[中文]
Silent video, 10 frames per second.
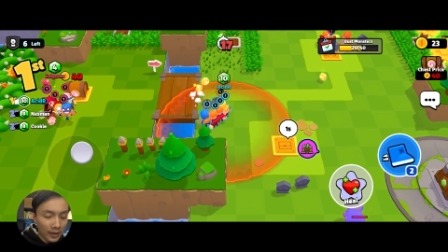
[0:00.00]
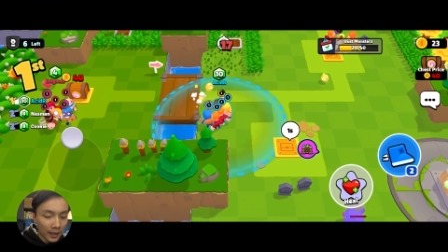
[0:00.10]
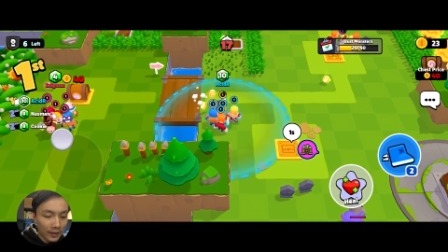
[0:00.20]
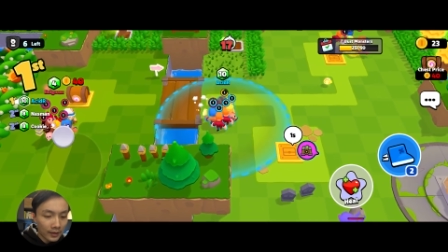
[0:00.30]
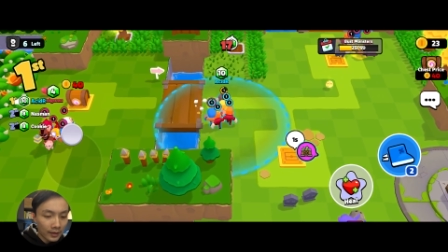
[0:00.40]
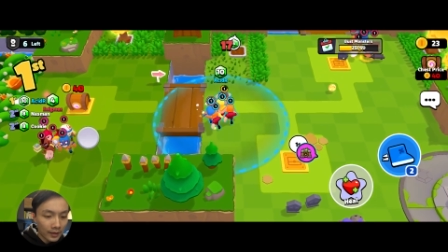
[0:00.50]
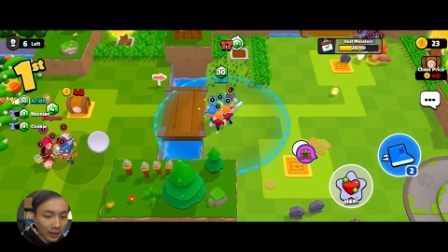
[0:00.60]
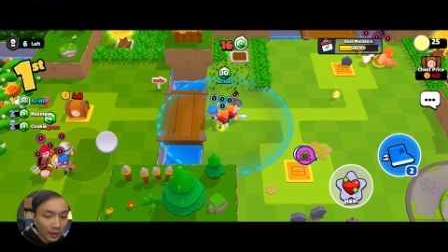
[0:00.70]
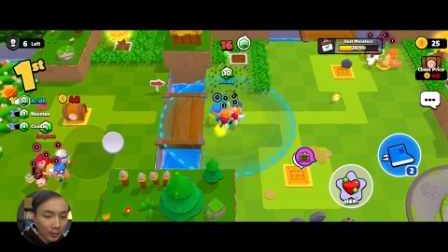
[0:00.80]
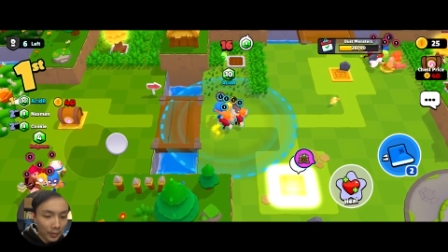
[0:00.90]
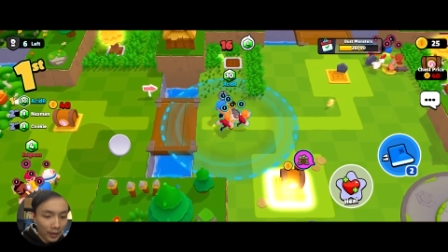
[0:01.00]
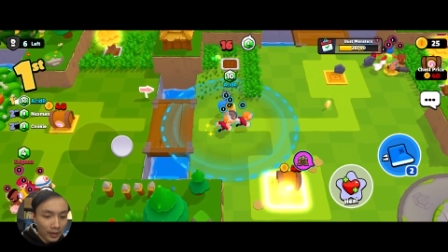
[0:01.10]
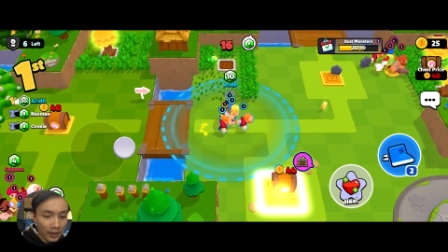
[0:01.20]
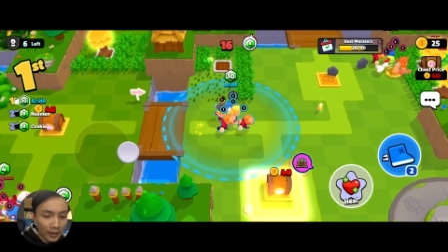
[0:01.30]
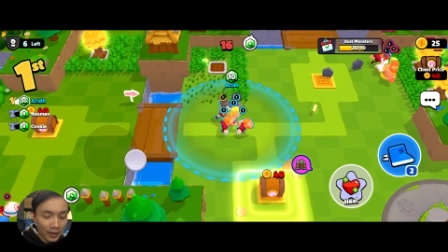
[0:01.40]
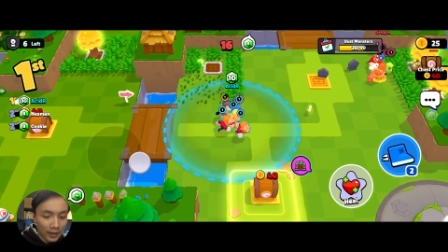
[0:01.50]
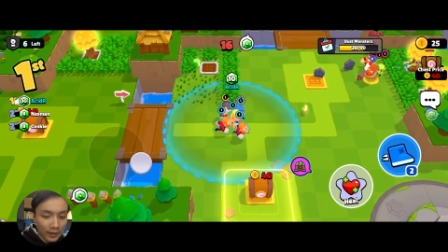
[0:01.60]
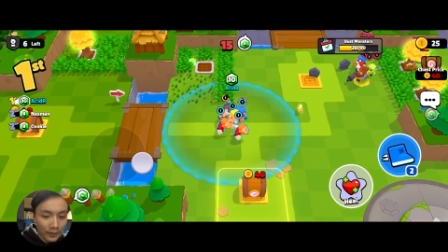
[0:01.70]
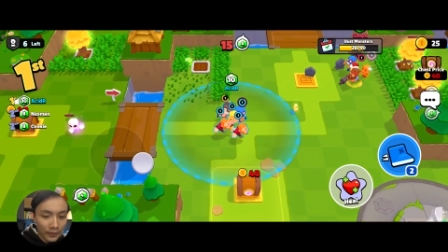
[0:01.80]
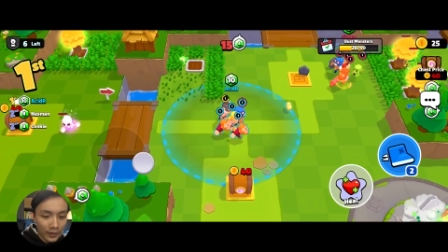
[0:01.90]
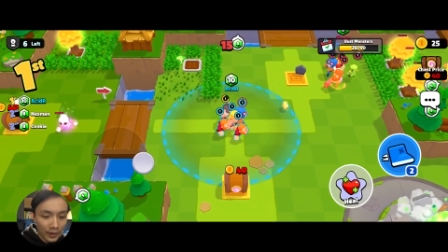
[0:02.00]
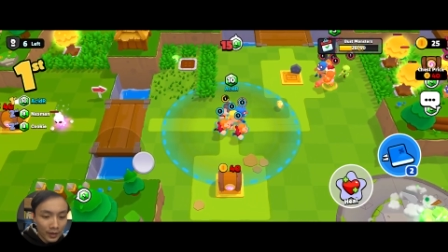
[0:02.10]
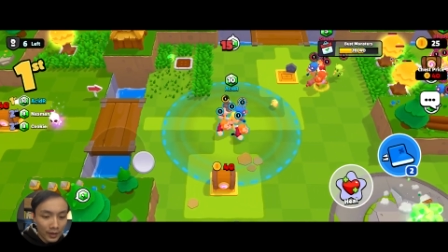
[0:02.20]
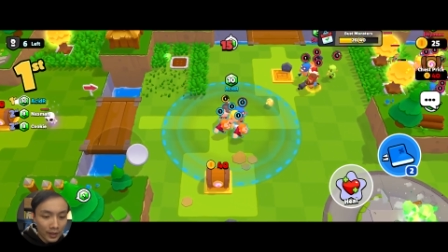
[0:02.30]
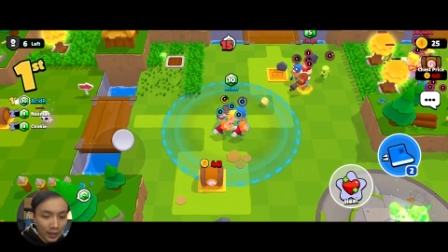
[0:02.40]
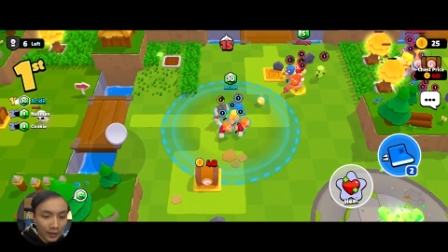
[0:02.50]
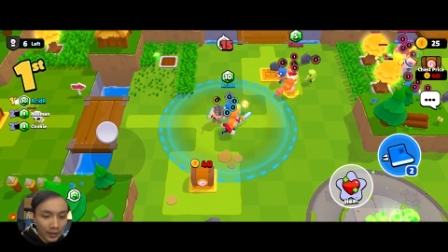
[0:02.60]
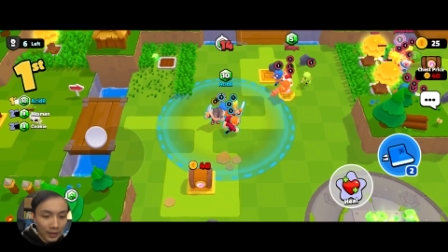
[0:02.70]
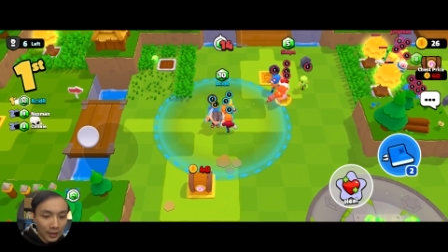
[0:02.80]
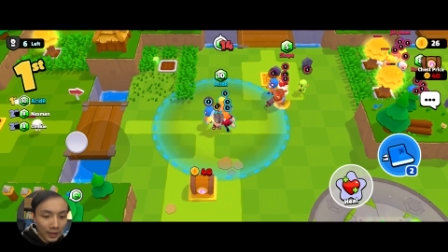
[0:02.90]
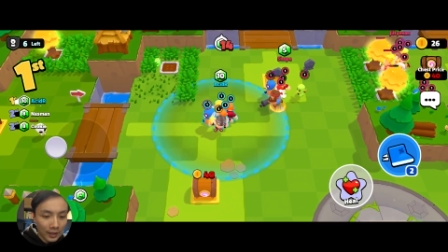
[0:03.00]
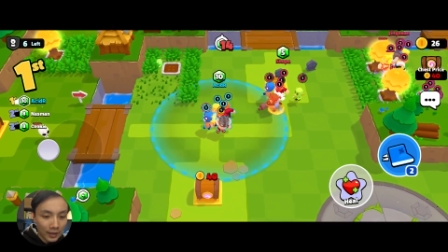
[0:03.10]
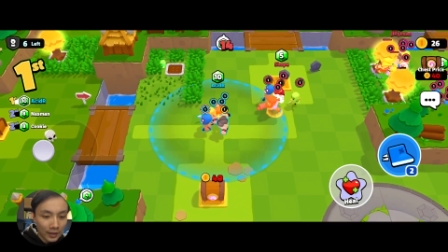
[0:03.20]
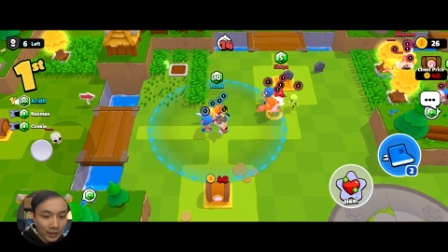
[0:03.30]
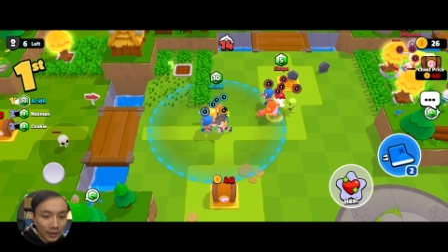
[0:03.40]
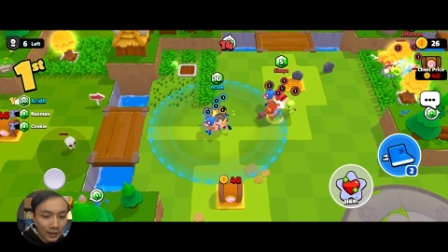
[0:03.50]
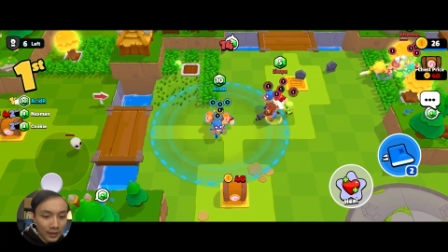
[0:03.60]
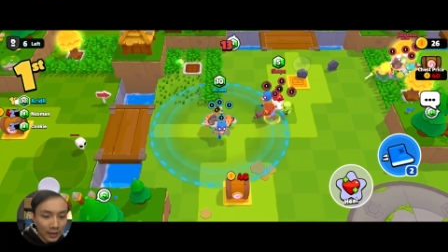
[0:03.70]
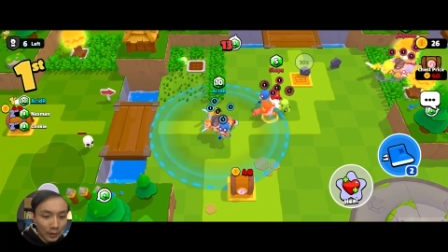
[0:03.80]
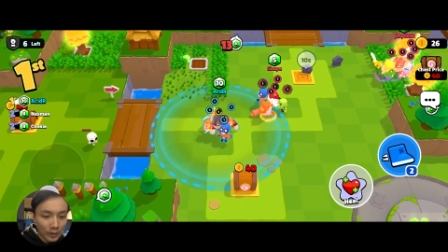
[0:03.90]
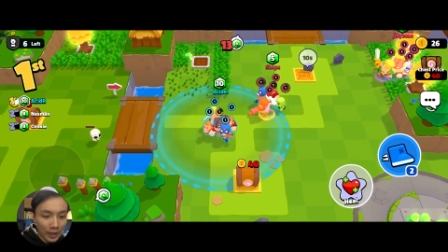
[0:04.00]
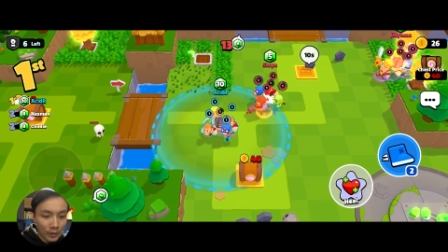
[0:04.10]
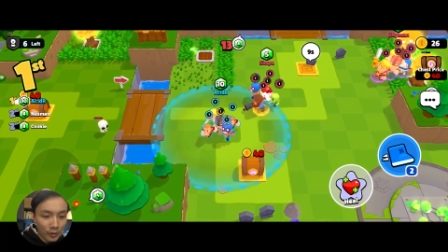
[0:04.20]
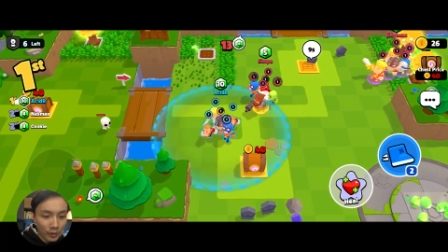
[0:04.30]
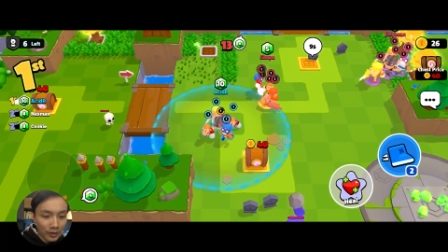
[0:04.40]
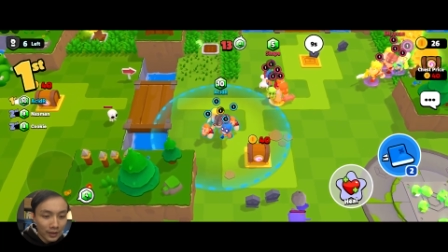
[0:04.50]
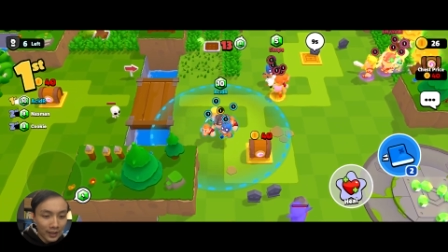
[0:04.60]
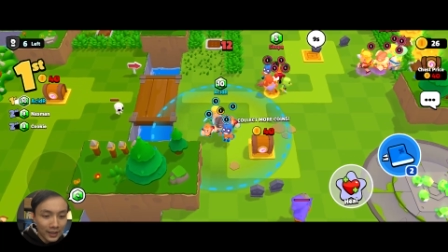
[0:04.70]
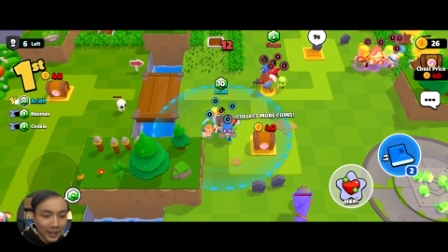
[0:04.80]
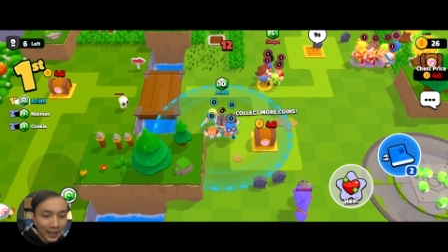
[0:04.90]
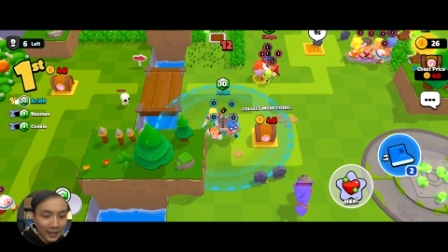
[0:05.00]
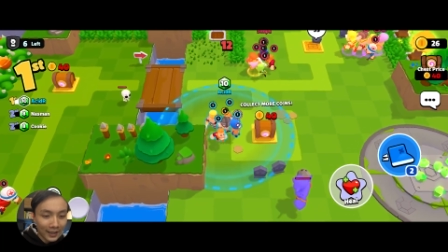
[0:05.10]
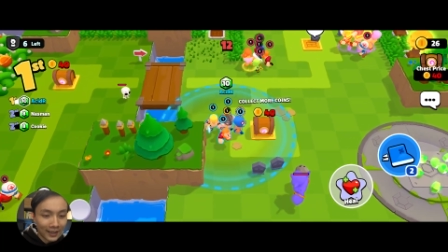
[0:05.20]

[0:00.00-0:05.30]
23，好，不要轻易的加入战局。呀，